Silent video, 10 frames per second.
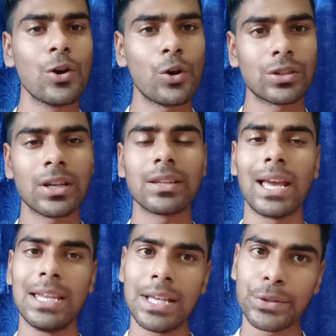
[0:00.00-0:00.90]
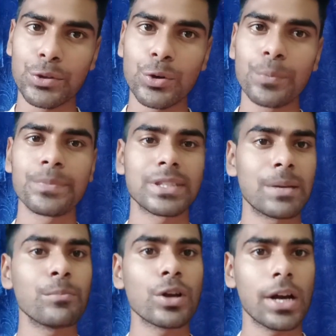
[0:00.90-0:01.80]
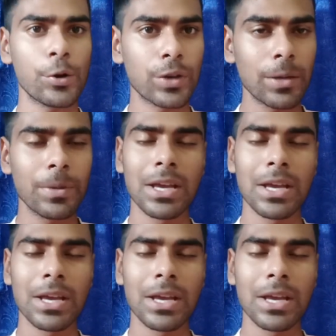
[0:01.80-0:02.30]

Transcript: অর্থাৎ এলিয়ান্দ্রো সেম্বাই হাউকিপ